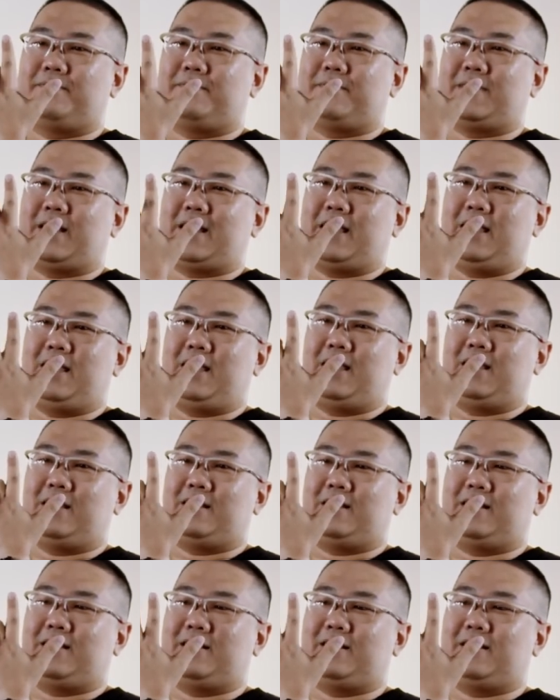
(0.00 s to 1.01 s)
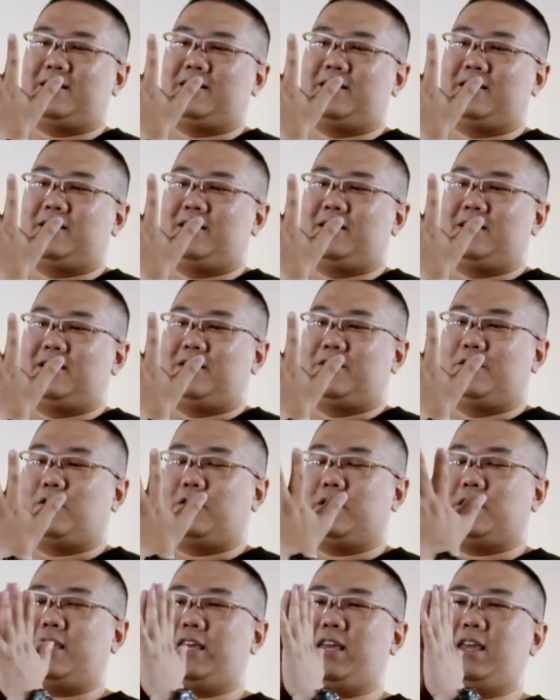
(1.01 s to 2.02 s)
อย่างนี้ โด
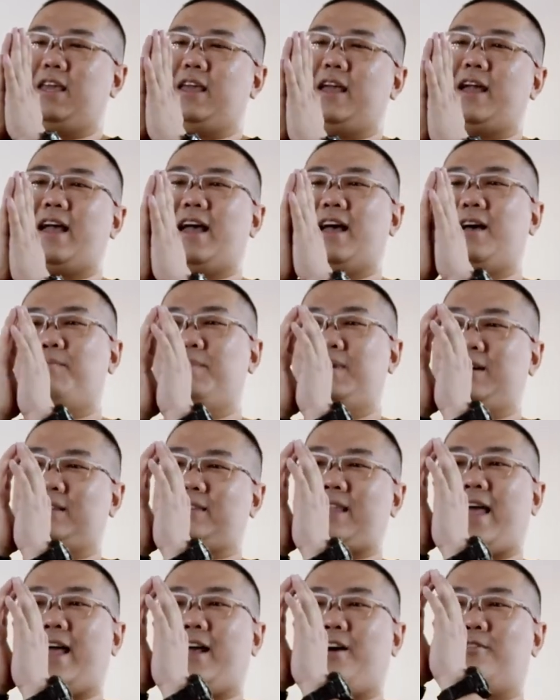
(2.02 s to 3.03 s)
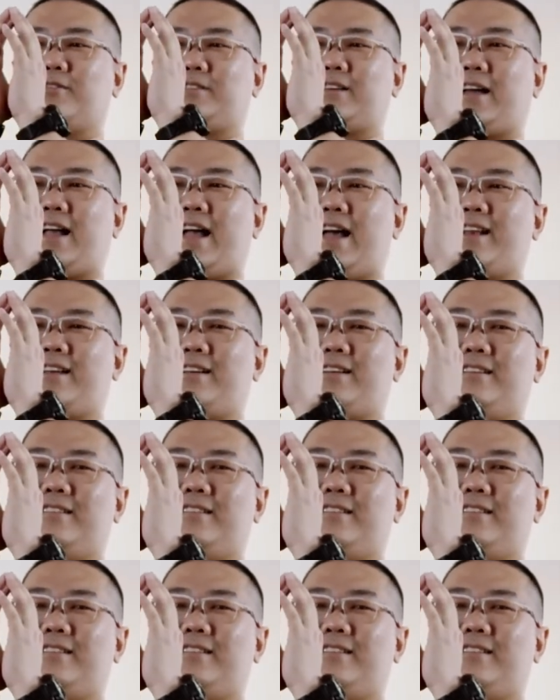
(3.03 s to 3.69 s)
ยที่ห้ามมือแตกออกจากกัน